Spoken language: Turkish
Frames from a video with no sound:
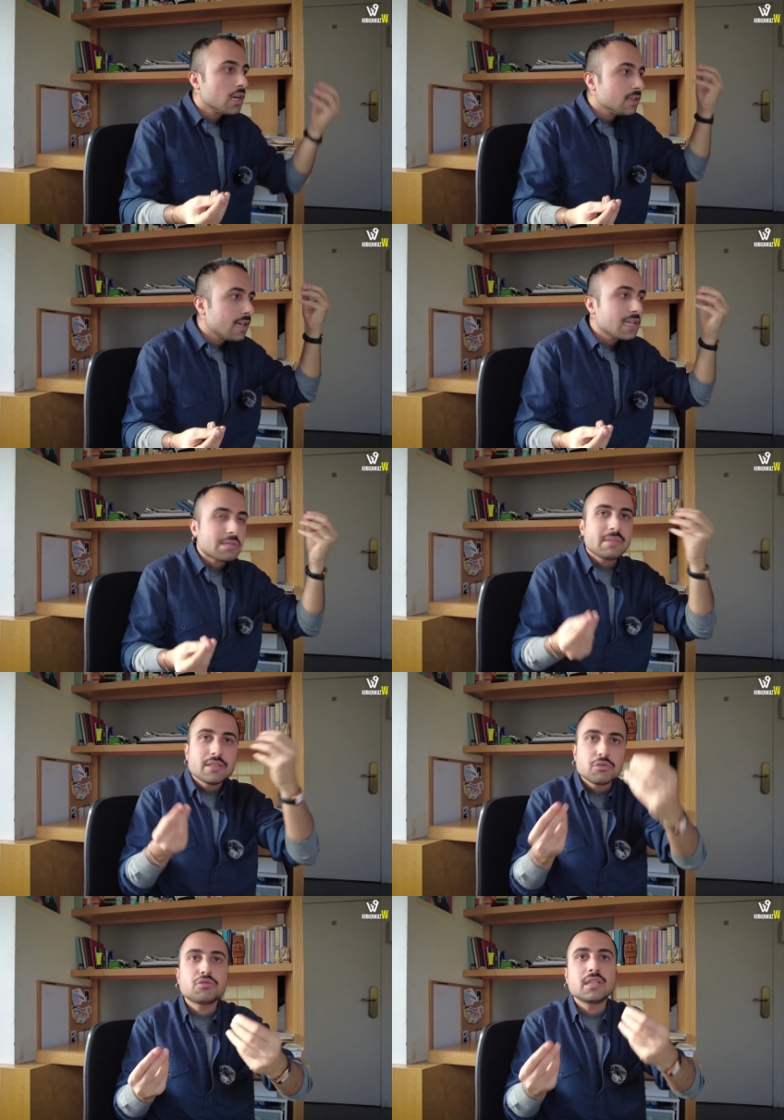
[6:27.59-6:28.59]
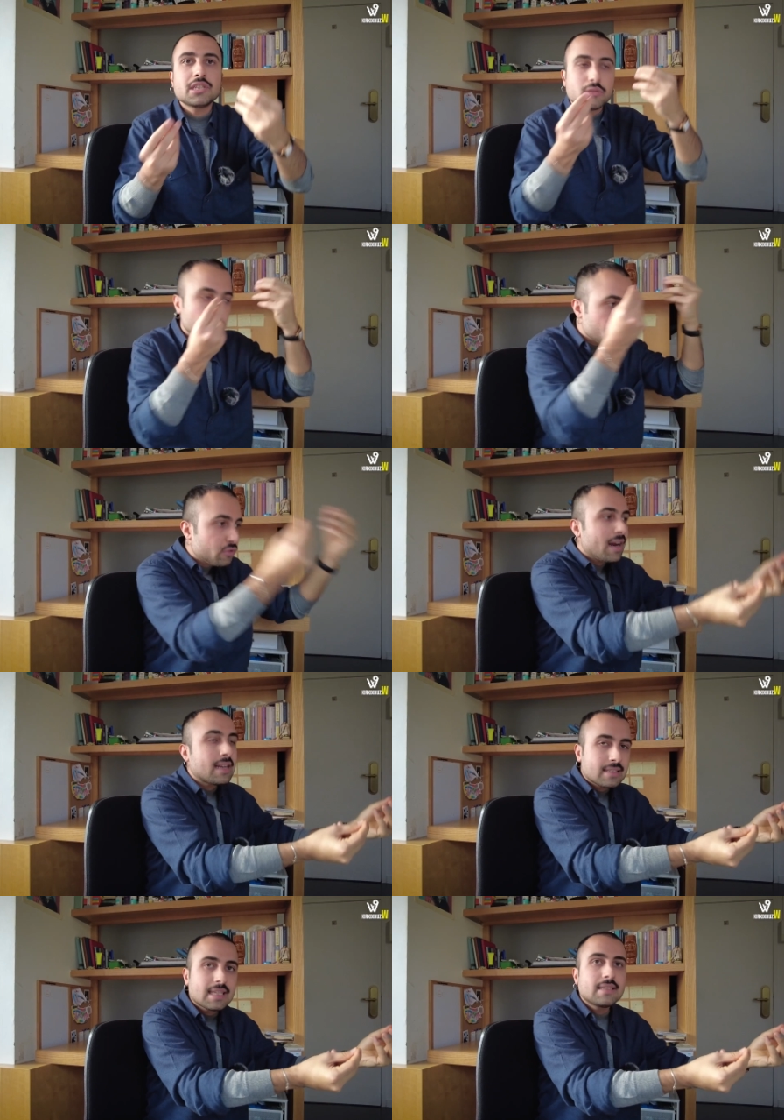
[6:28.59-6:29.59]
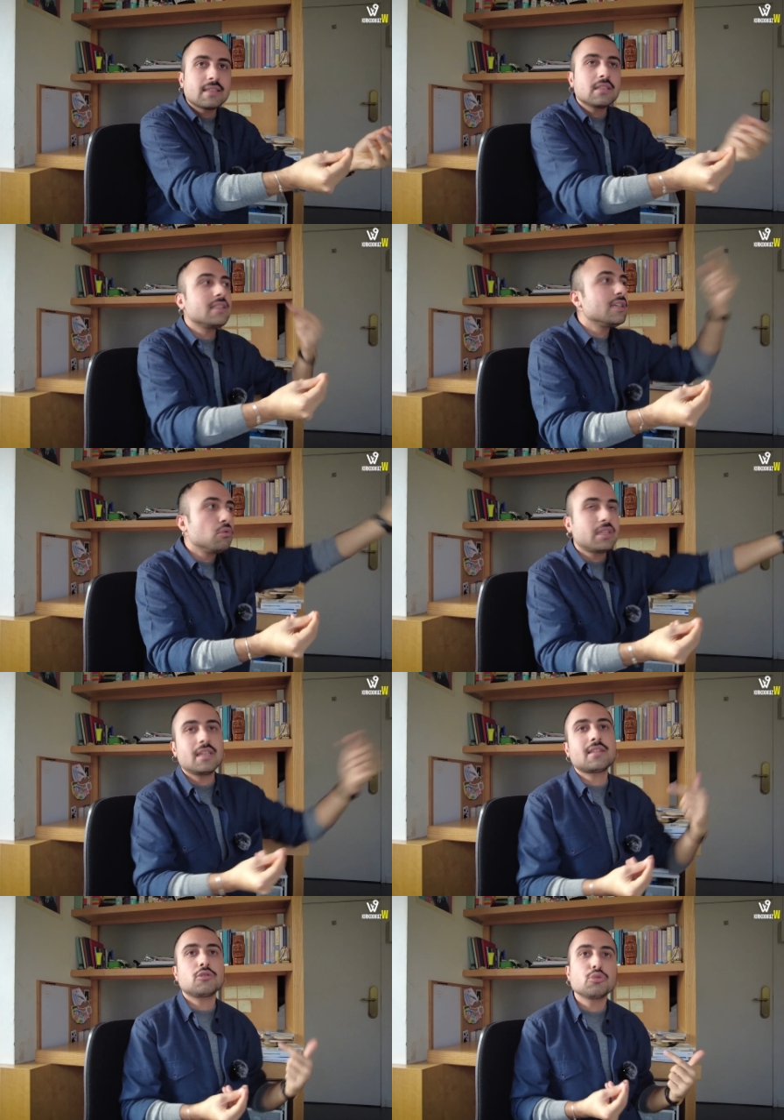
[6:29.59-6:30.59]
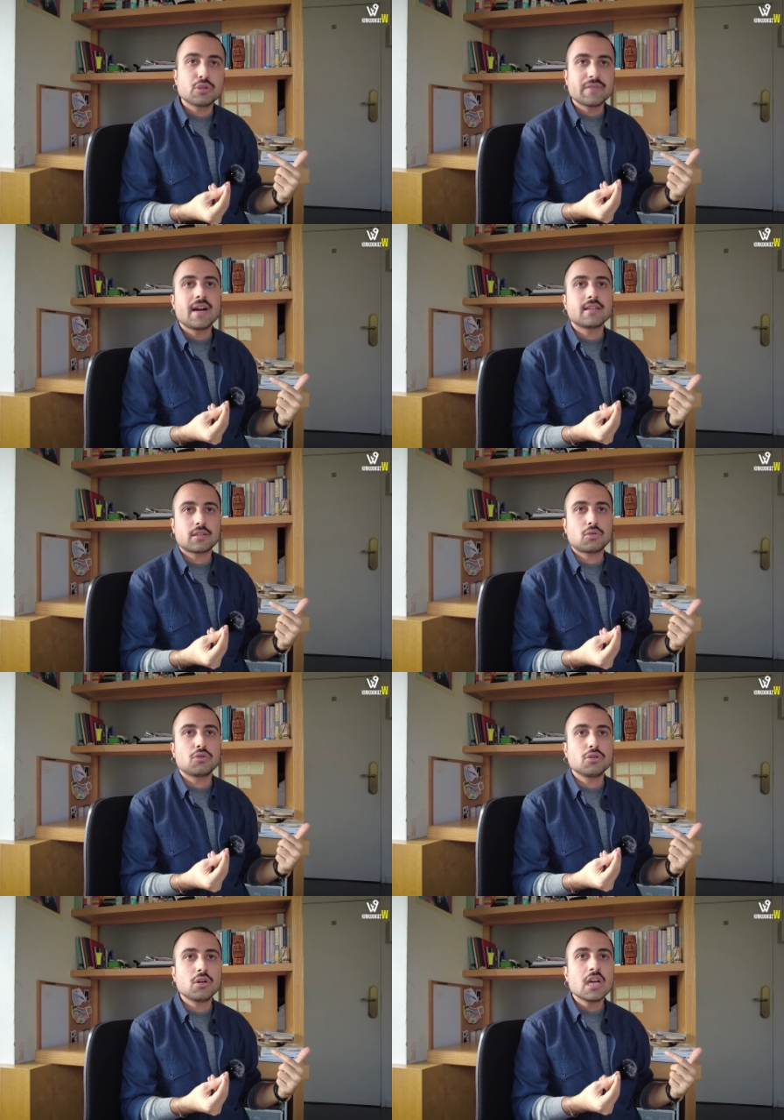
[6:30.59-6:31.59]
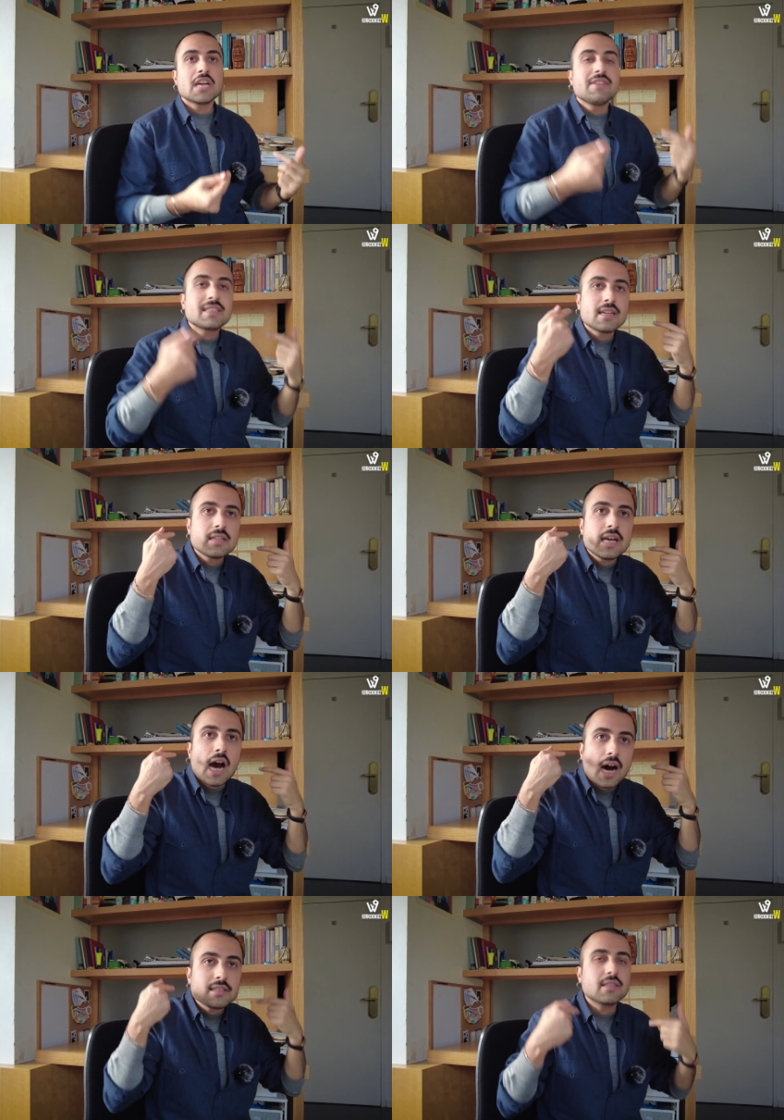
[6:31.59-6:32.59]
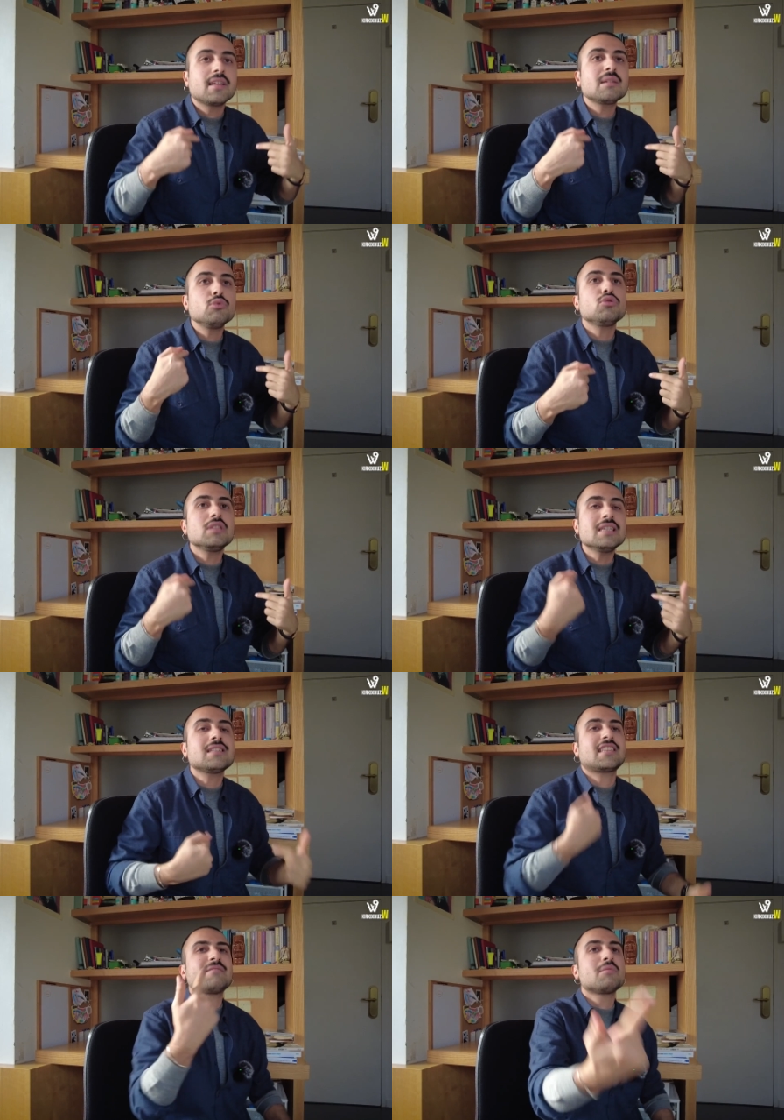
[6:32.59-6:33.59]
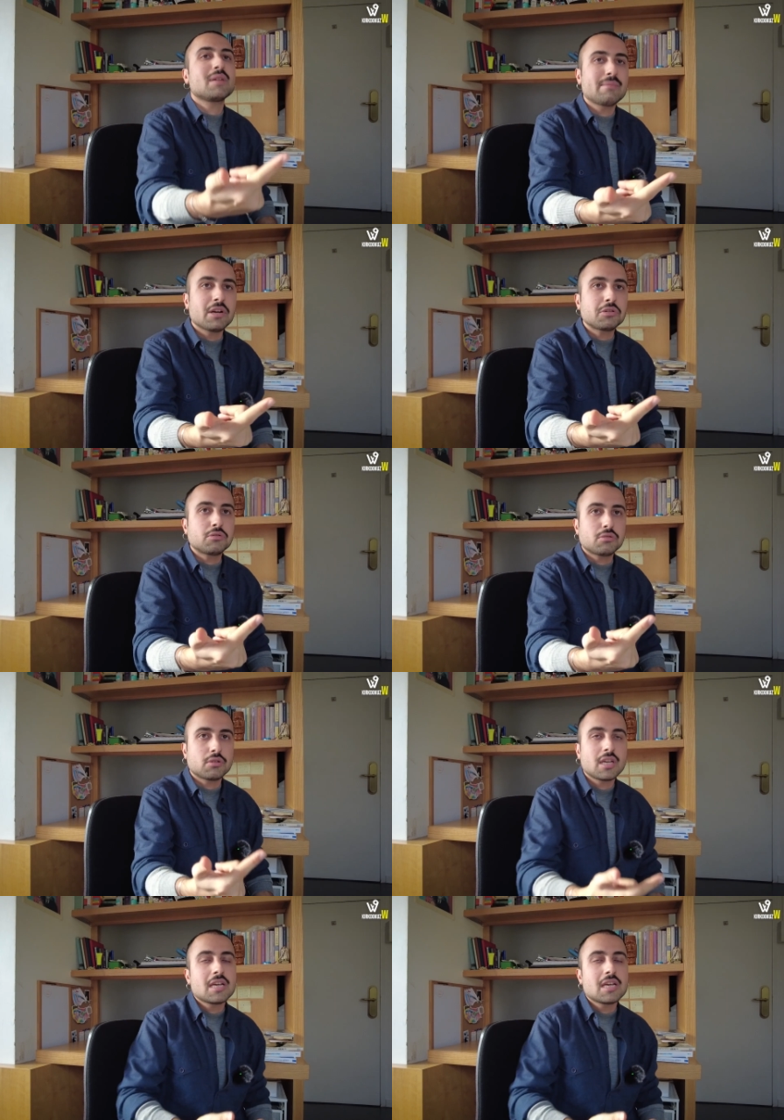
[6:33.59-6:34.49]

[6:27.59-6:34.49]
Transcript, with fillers: Sen şimdi endüstri için gümrük vergisi getirdiğinde diğer ülke de sana gümrük vergisi koyuyor ve sen aslında tarım ürünlerini satamamaya başlıyorsun.